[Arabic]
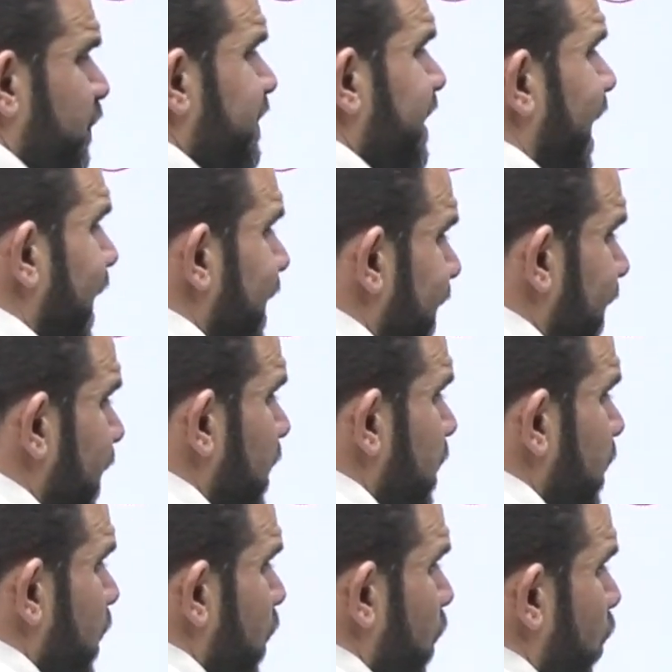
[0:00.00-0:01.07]
افتعل
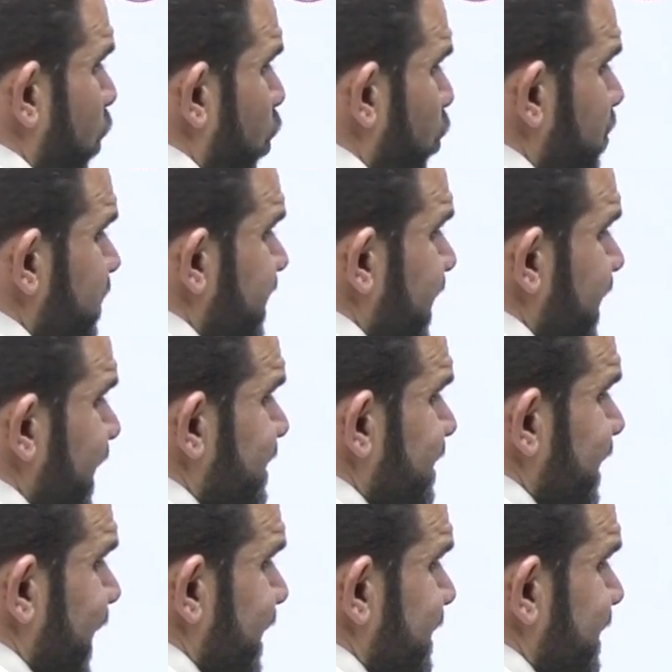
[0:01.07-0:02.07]
أبدلت